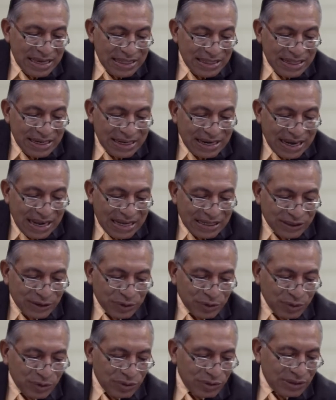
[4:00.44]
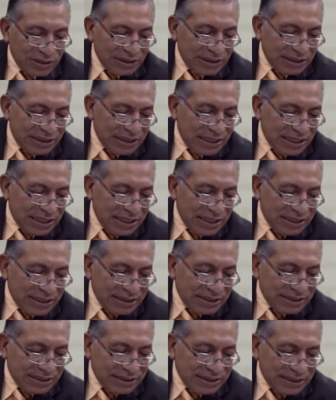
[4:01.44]
en el caso de
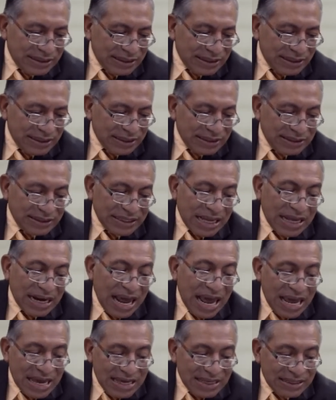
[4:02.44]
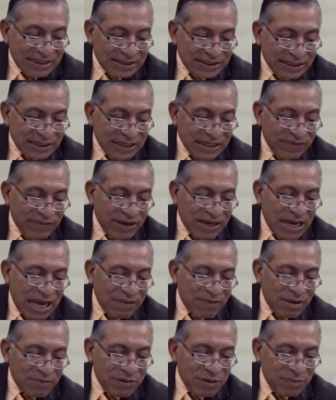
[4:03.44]
este Sarai
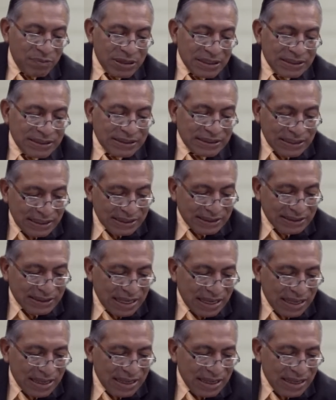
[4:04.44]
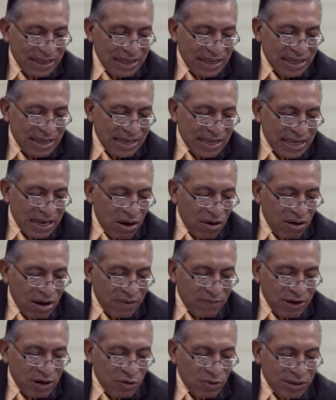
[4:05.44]
significaba mi princesa y ahora
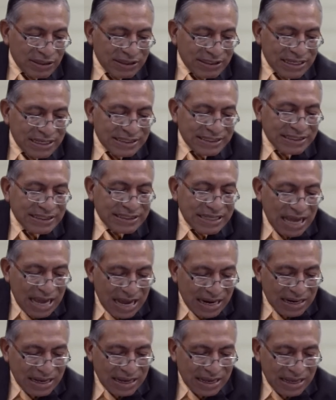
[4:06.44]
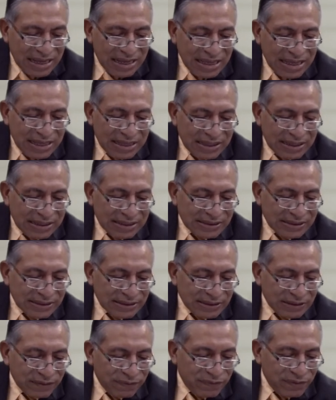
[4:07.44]
vino a ser Sara, que se
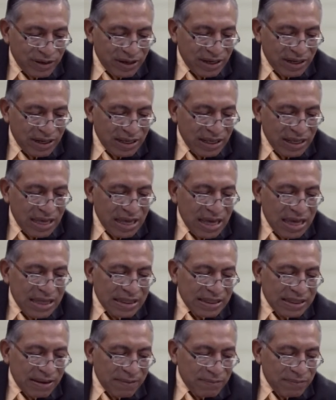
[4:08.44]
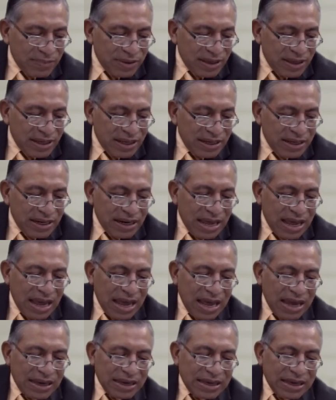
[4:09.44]
refiere también
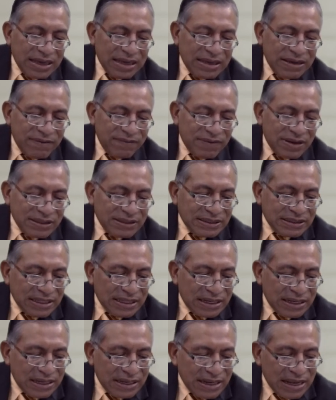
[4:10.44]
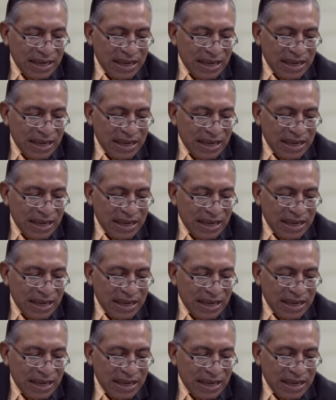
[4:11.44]
a que iba a ser